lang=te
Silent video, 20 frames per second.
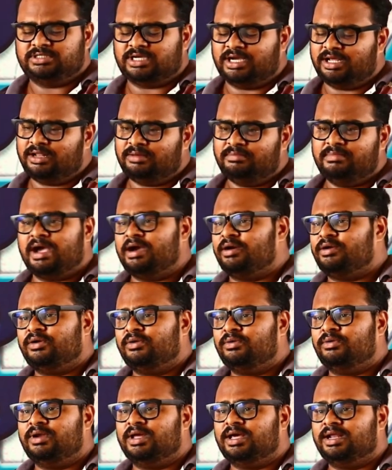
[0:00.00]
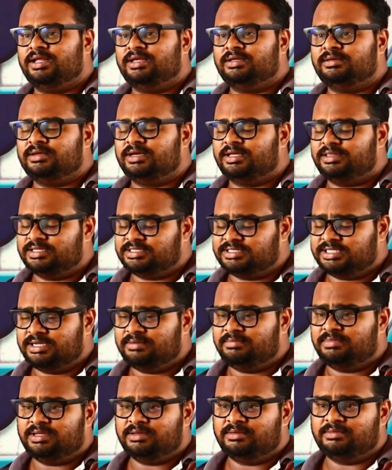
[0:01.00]
చాలా బ్యాక్గ్రౌండ్ ఉండాలి అట్ ద
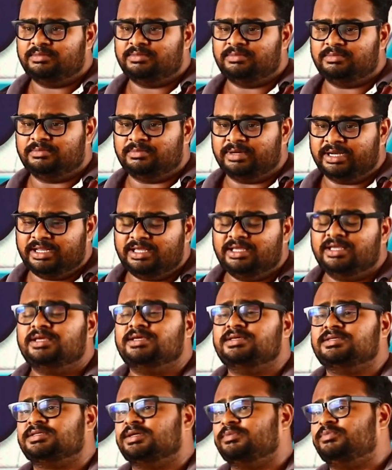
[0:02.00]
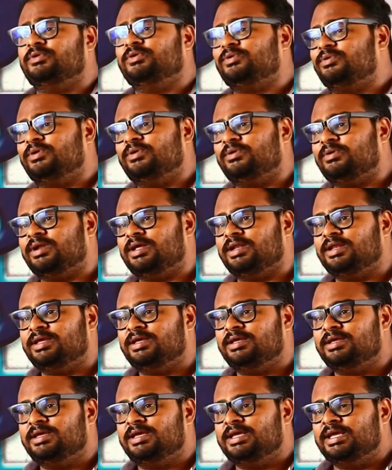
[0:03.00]
సేమ్ టైం మనీ సపోర్ట్ కూడా ఉండాలి
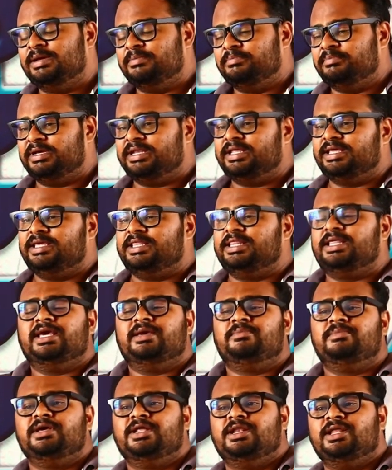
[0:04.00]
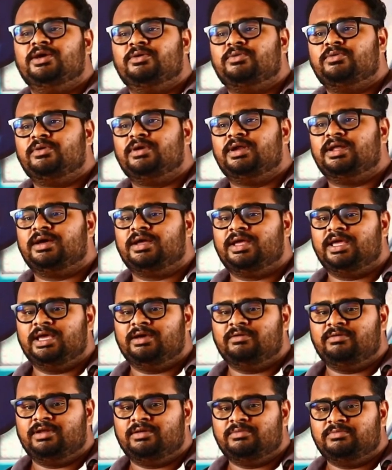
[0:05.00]
మరి ఇదేమీ లేకుండా
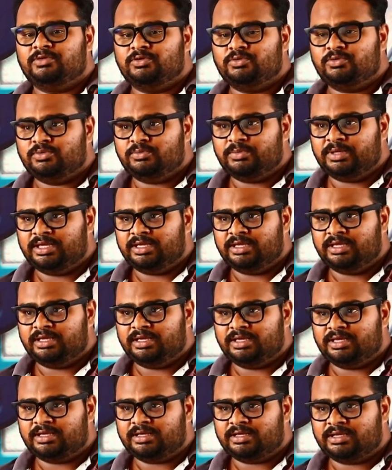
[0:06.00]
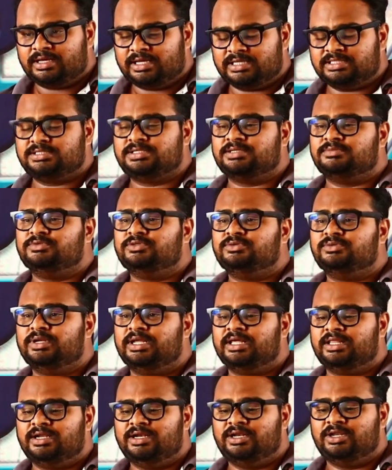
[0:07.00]
కేవలము మీ కష్టము
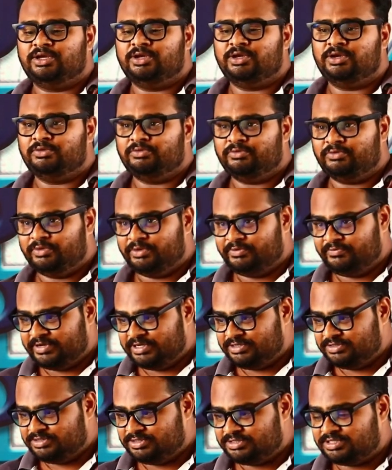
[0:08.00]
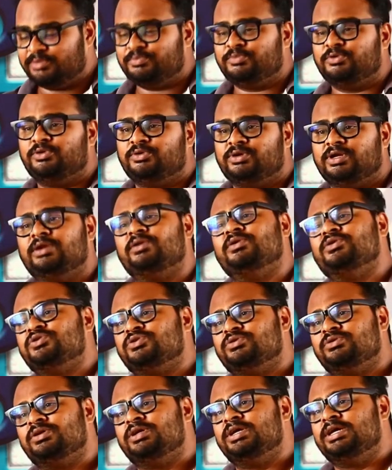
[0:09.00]
లేదంటే ఫ్రెండ్స్ సపోర్ట్
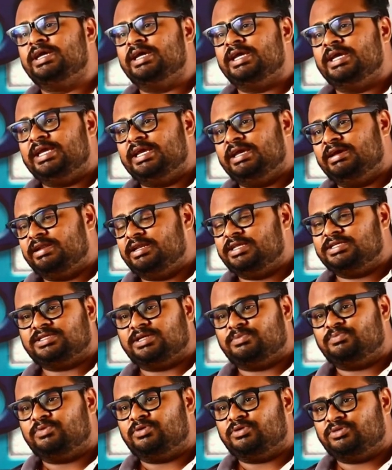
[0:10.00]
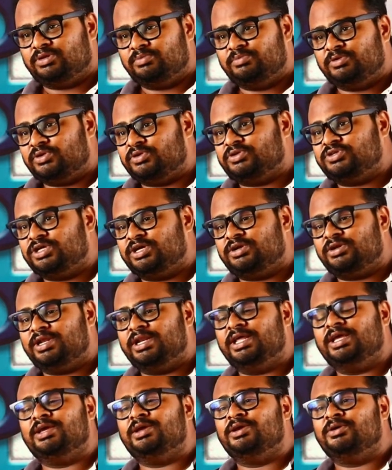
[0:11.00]
అనవచ్చు ఇవన్నీ సపోర్ట్తో మీరు వచ్చారు
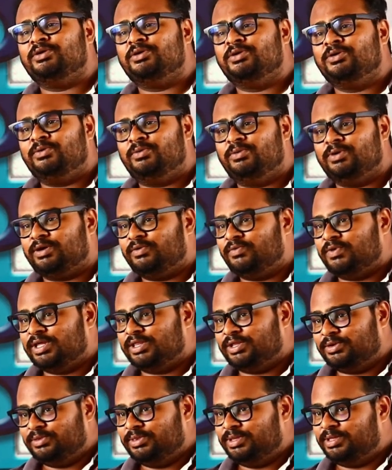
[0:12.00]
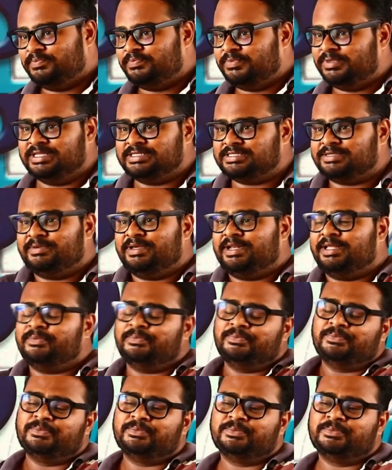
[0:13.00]
అని ఒక వాదన ఉంది నిజమేనా